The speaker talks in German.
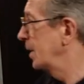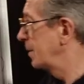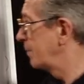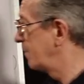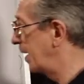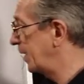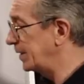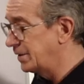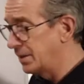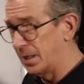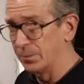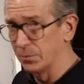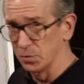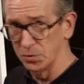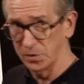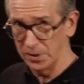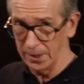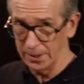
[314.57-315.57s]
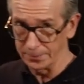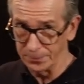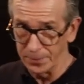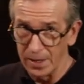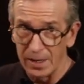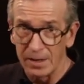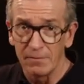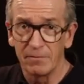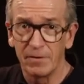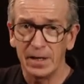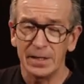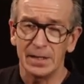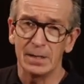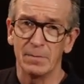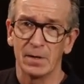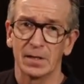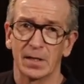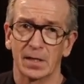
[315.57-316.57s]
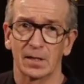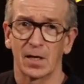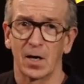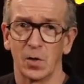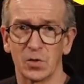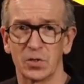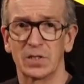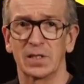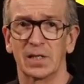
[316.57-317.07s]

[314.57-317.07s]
Meine Damen und Herren, wenn jemand da draußen